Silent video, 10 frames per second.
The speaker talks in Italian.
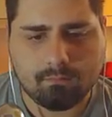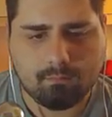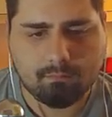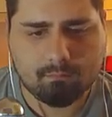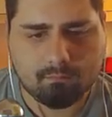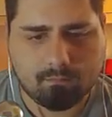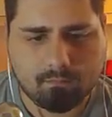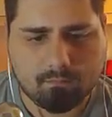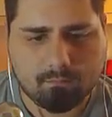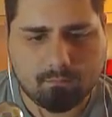Mi si sono
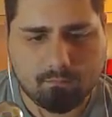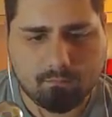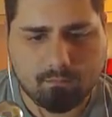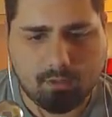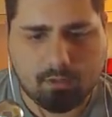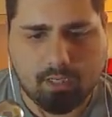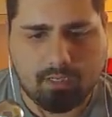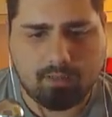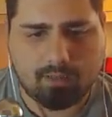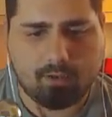appannati! Ok,
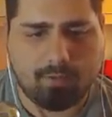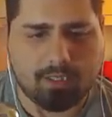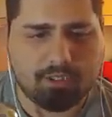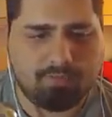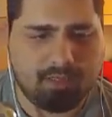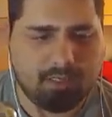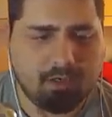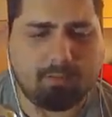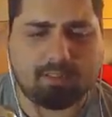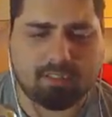recupera civile.
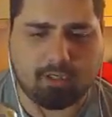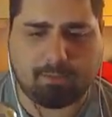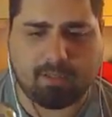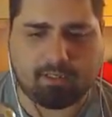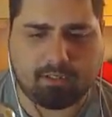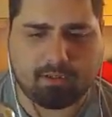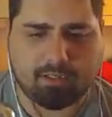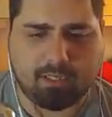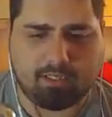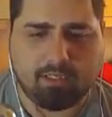Come ti sono appannati gli
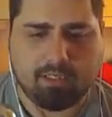occhiali?